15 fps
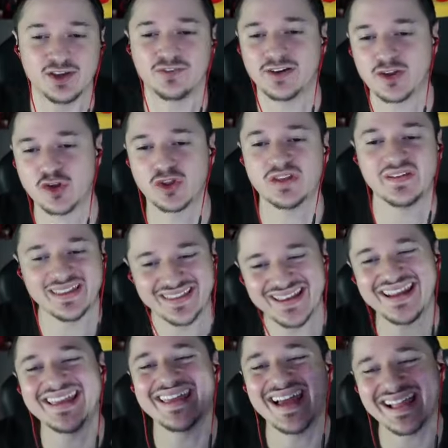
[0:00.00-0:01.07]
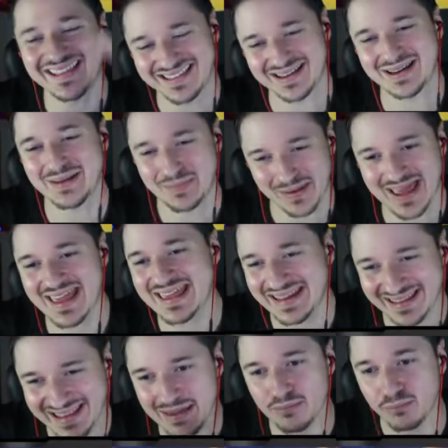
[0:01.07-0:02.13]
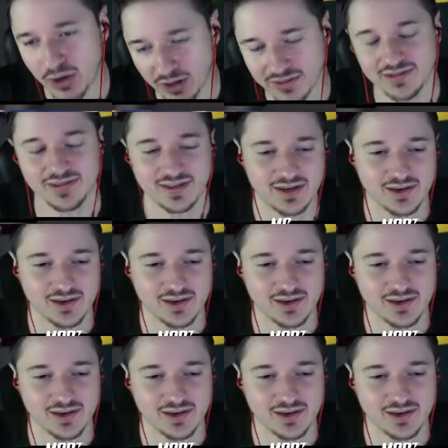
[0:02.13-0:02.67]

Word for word: Io faccio diventare gli altri player dei bot,